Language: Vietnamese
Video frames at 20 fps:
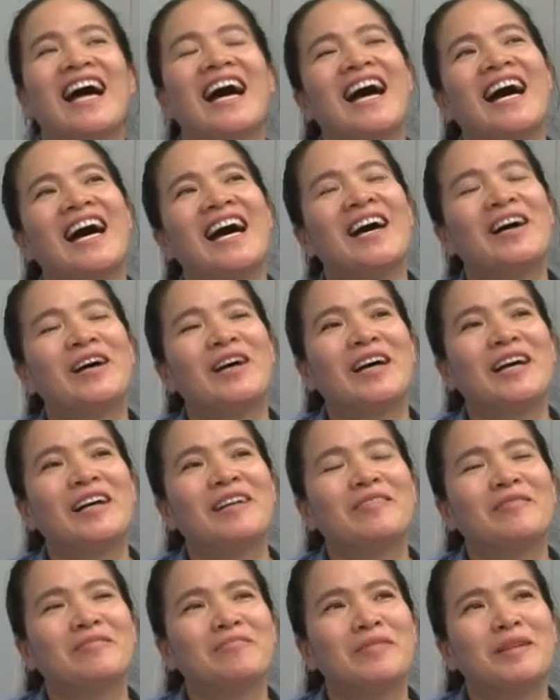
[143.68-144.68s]

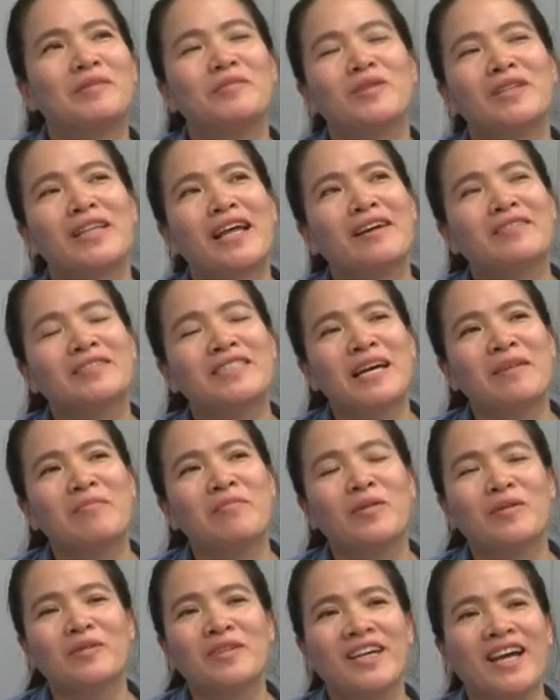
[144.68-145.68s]
à, mình muốn tạo ra
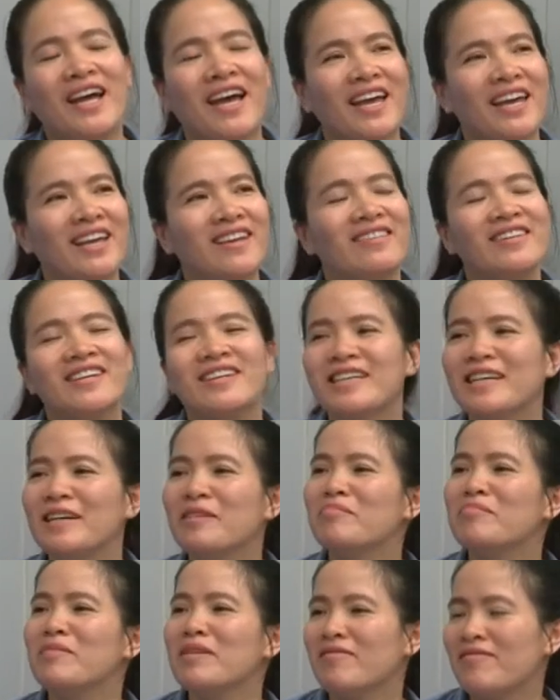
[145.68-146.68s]
một cái thương hiệu
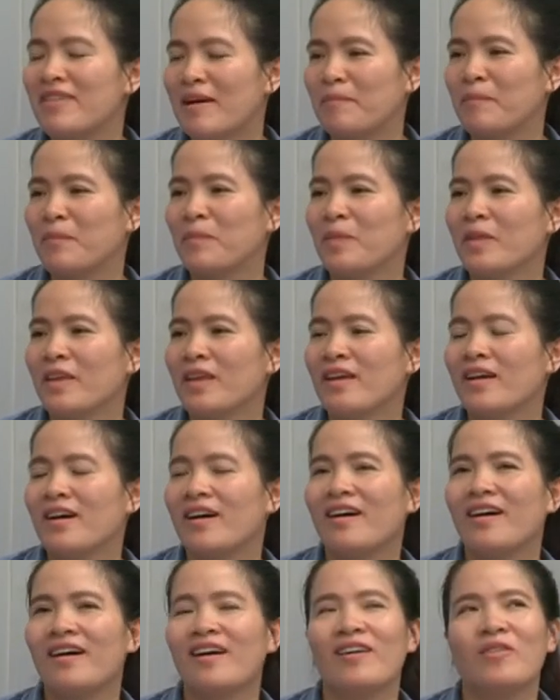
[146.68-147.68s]
mỹ phẩm
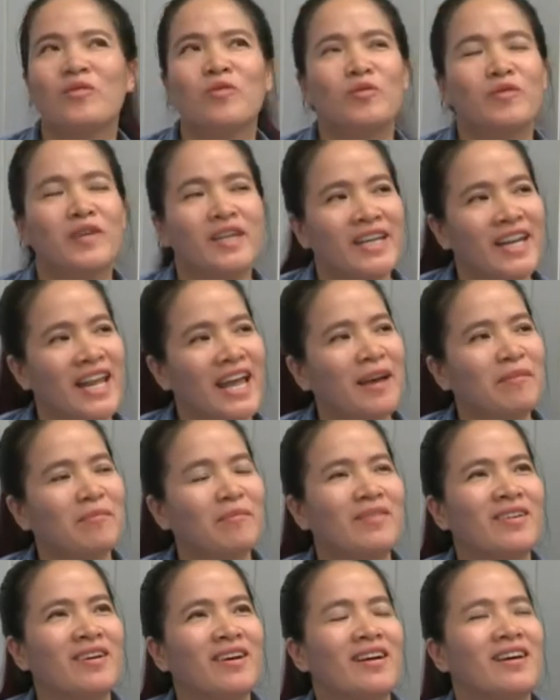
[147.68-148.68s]
à, của Việt Nam.
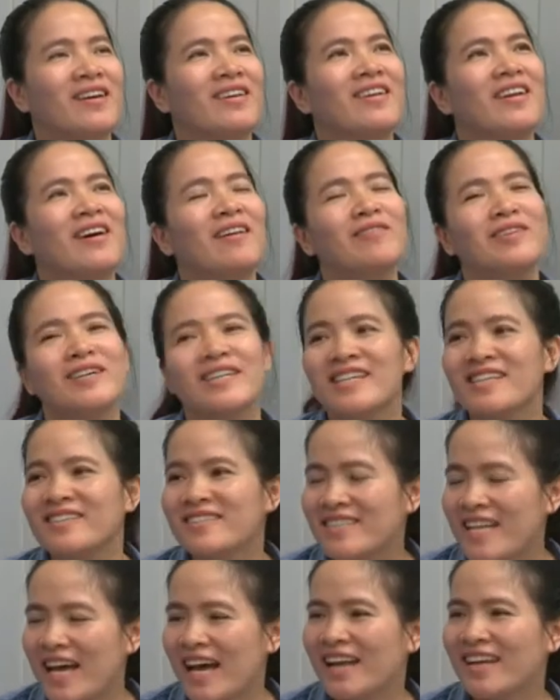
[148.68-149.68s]
Nó vừa đơn
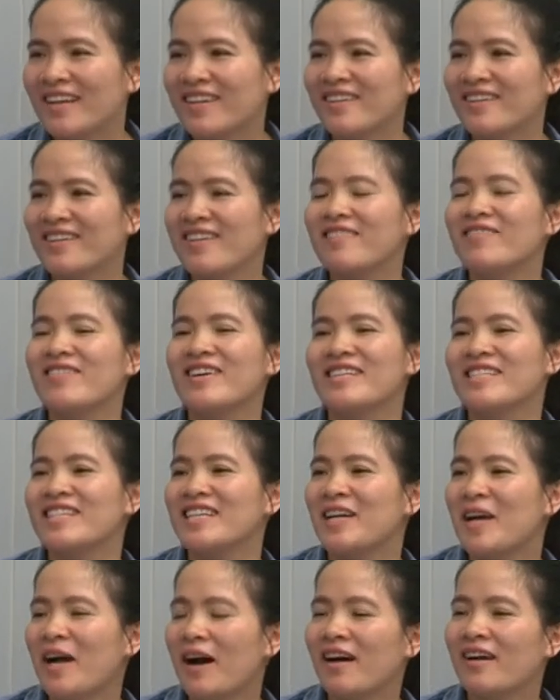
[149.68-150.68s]
giản, nó vừa
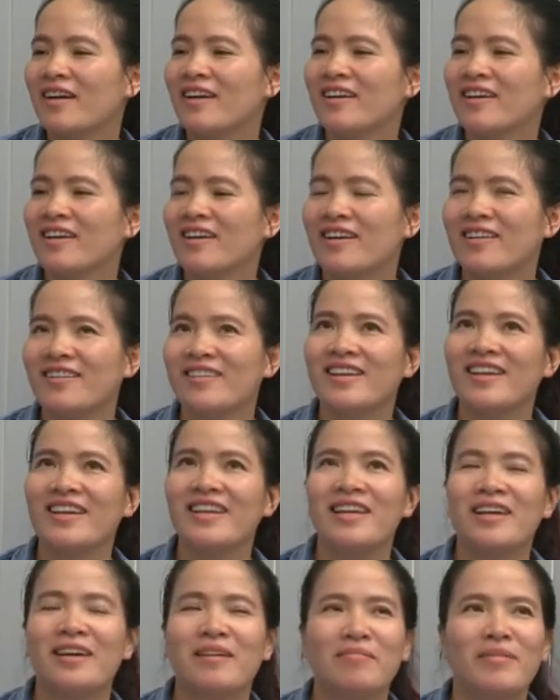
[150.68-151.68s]
dễ gọi.
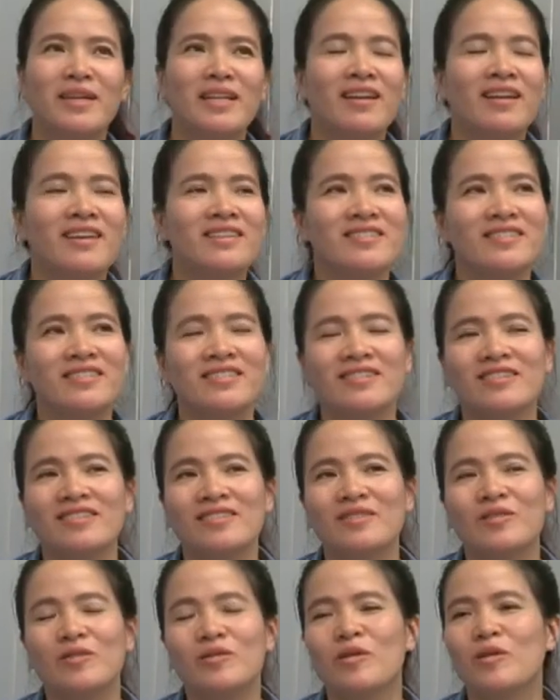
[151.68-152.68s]
Thì à, mình lấy chữ
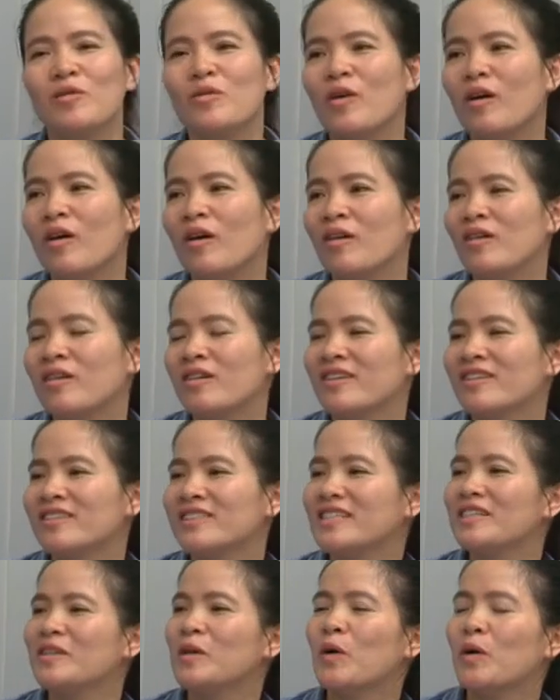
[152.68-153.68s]
Coco,
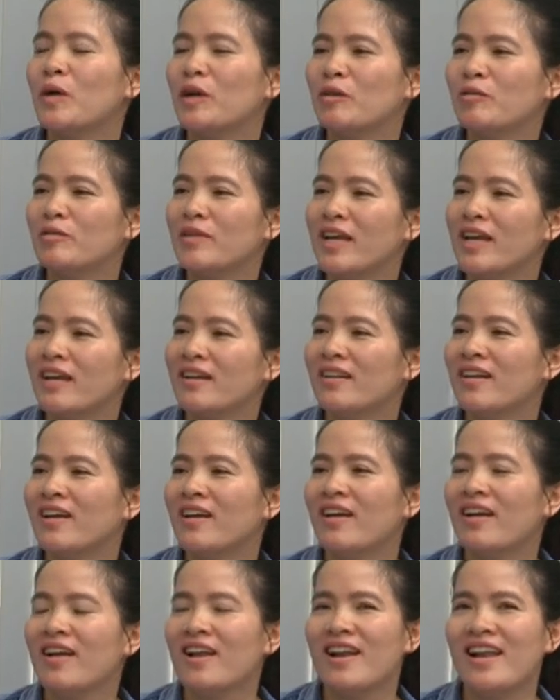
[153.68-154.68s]
chữ cô đầu tiên
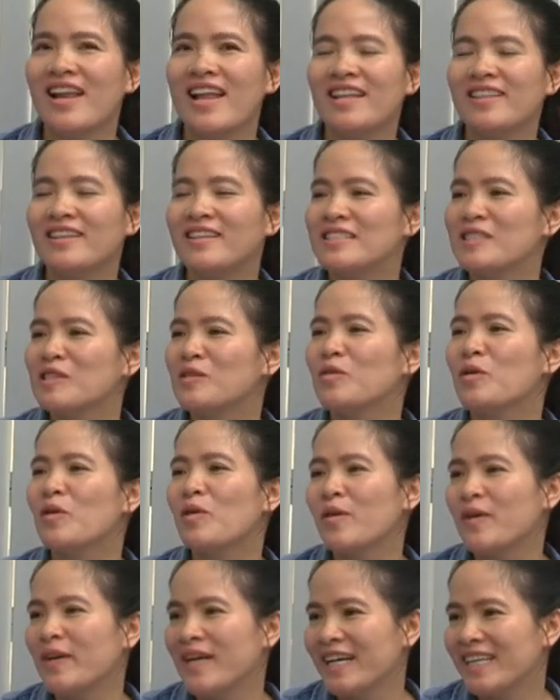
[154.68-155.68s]
là từ chữ
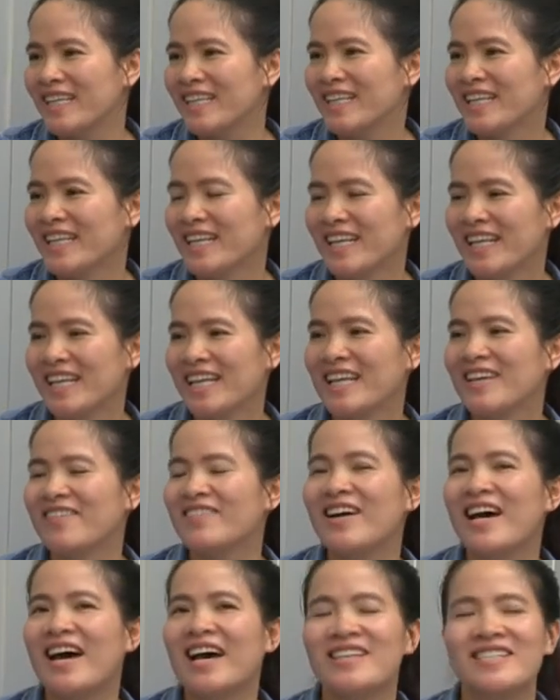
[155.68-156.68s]
coconut
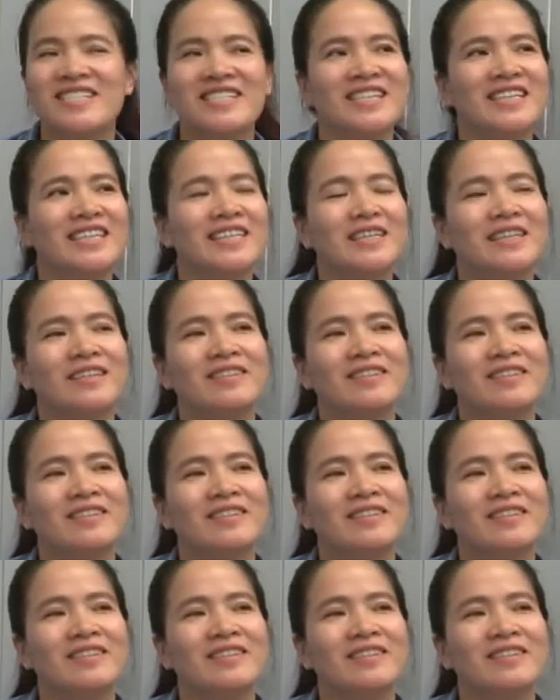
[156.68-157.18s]
và chữ